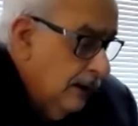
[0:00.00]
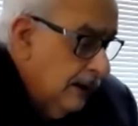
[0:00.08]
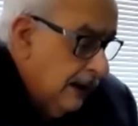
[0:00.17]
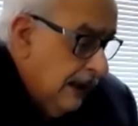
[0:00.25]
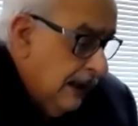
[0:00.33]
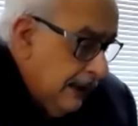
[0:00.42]

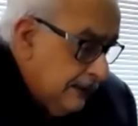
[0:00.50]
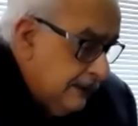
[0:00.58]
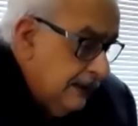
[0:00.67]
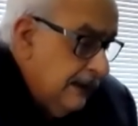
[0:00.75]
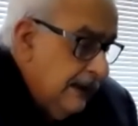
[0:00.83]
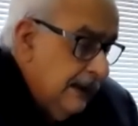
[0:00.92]
que la
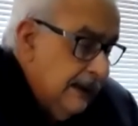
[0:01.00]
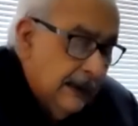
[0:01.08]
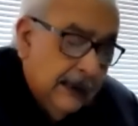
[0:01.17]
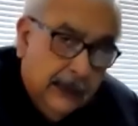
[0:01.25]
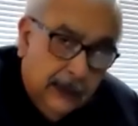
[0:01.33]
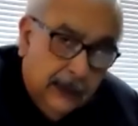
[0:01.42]
exigen, que
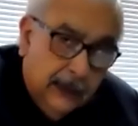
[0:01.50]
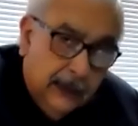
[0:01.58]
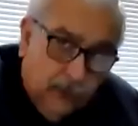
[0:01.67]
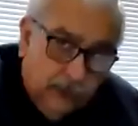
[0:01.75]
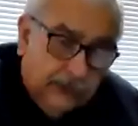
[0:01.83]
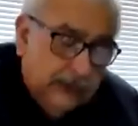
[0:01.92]
la
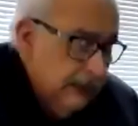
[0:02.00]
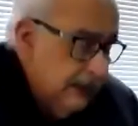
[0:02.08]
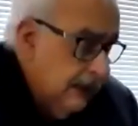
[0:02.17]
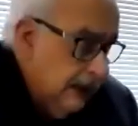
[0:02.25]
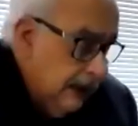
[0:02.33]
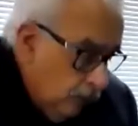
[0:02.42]
luchan, que la
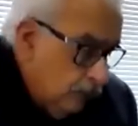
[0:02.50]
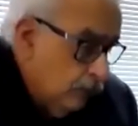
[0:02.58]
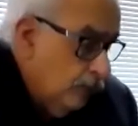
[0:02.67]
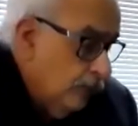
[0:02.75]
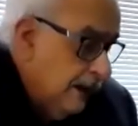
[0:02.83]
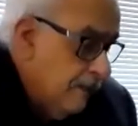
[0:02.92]
construyen.